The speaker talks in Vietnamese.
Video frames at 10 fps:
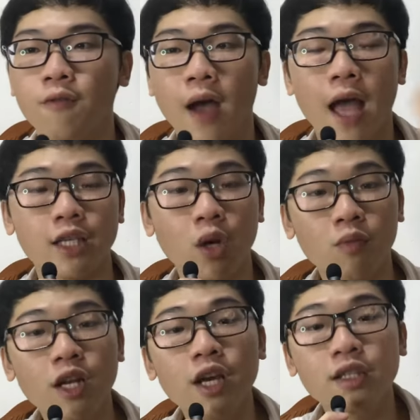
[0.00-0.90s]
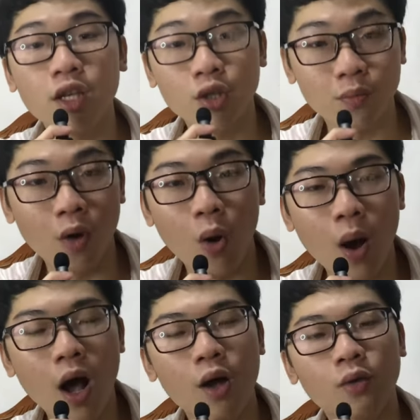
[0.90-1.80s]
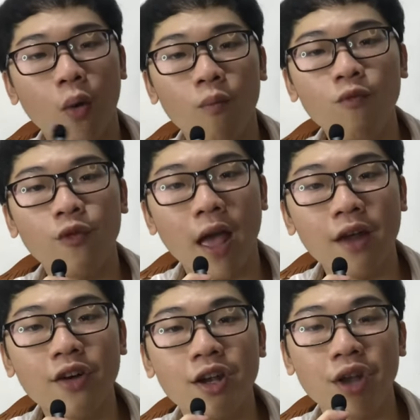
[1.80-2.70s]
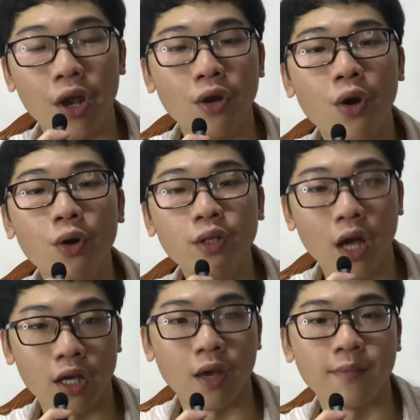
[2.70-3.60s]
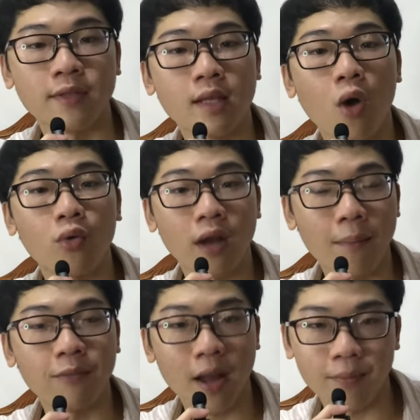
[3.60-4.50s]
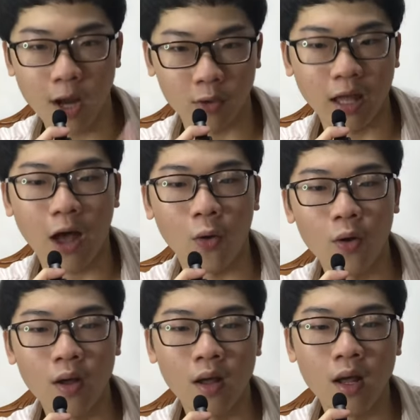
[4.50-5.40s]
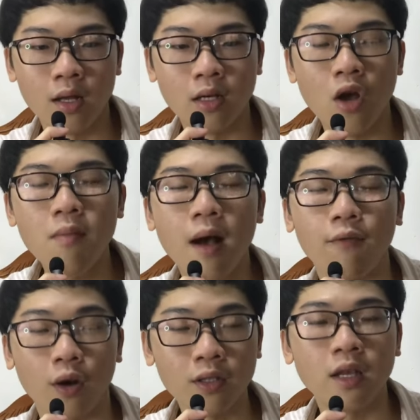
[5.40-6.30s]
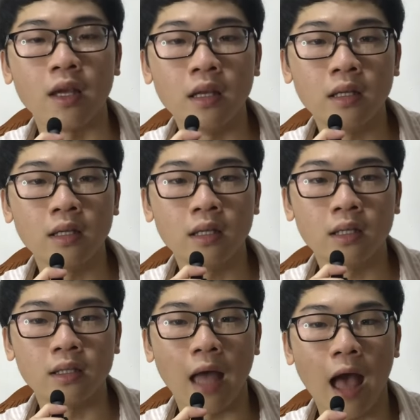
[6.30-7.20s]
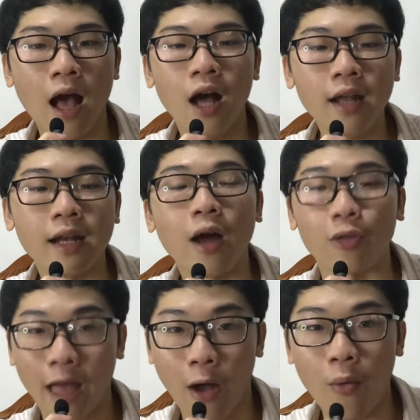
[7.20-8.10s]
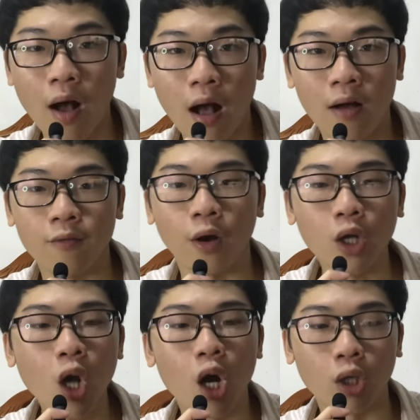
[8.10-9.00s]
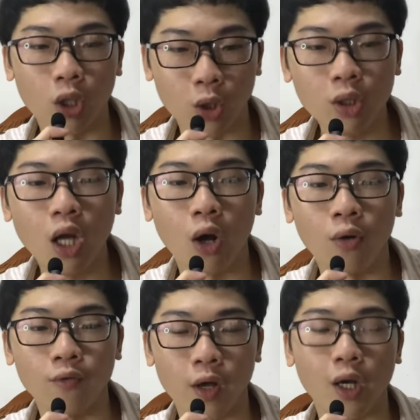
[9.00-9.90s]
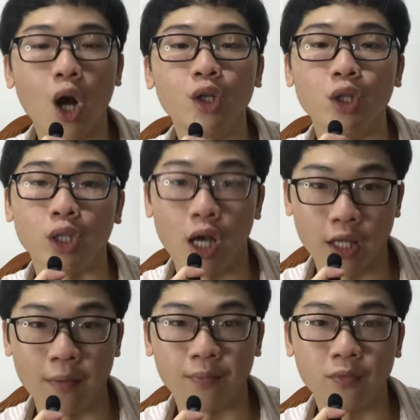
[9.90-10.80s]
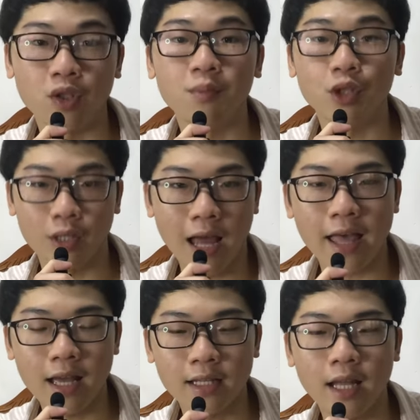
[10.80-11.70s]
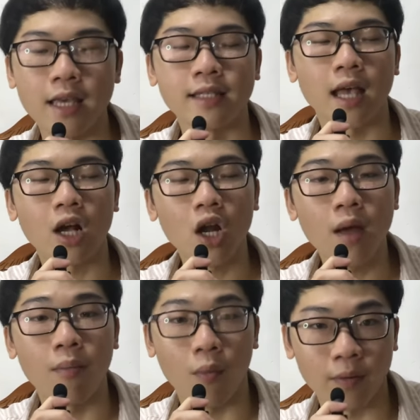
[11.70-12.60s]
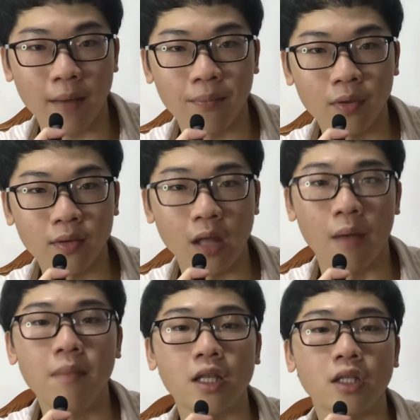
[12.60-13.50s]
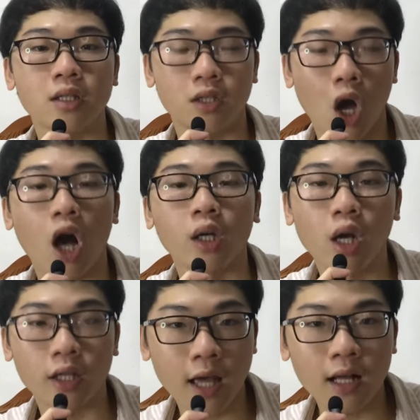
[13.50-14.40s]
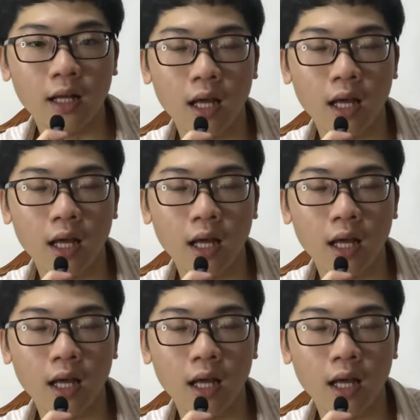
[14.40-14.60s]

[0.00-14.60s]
Và trong cái thế giới sư mô cũng vẽ ra định hướng nghề nghiệp sau 5 năm đào tạo. Nếu mà võ sĩ đã hết hạn đào tạo vẫn còn lưỡng lự về con đường nghề nghiệp trong tương lai thì sẽ có thêm một năm để mà cho họ cân nhắc.